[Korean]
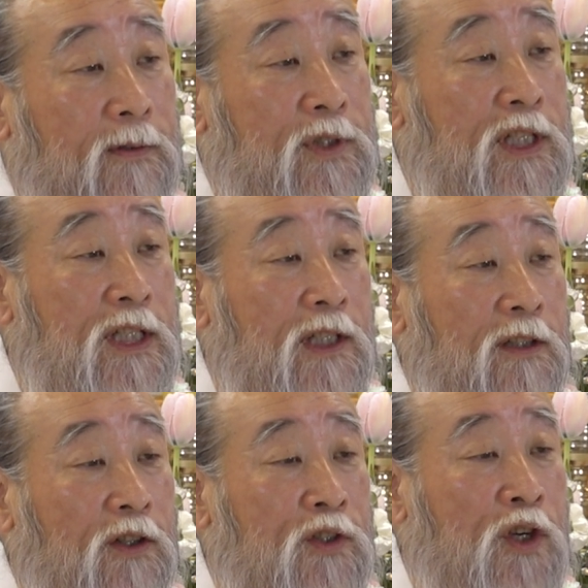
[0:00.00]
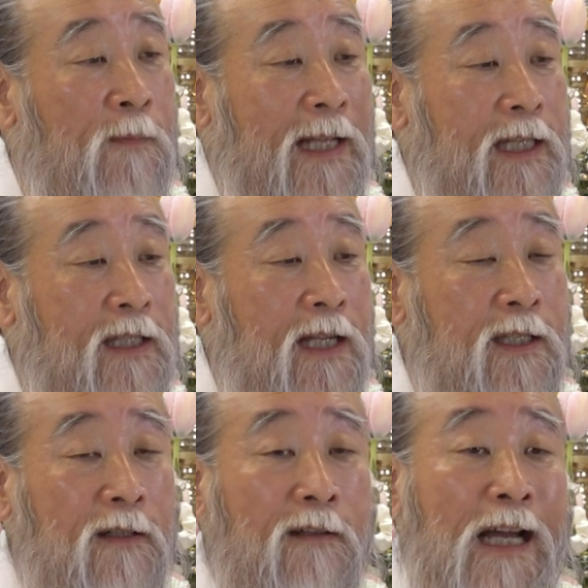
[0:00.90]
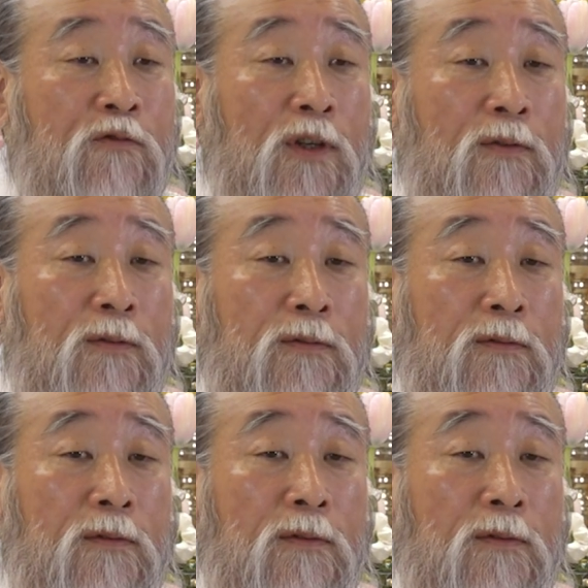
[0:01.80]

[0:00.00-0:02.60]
지식인들은 저마다 상식을 가지고 있고